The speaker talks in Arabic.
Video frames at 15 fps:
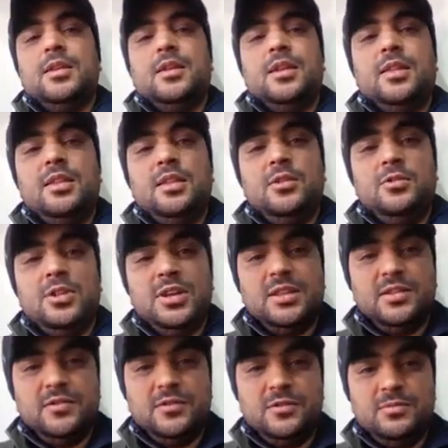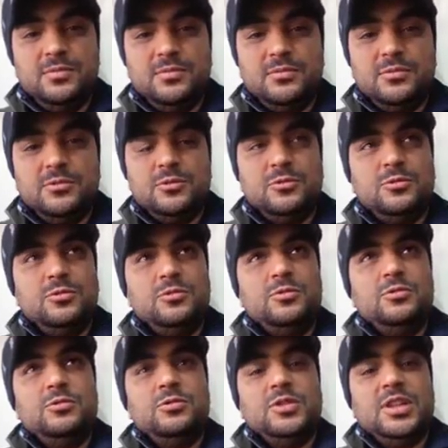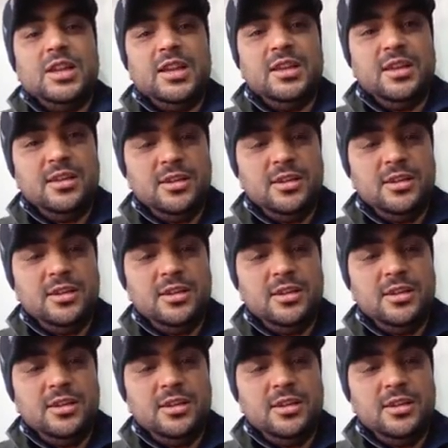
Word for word: هذا هو هدفكم وتحية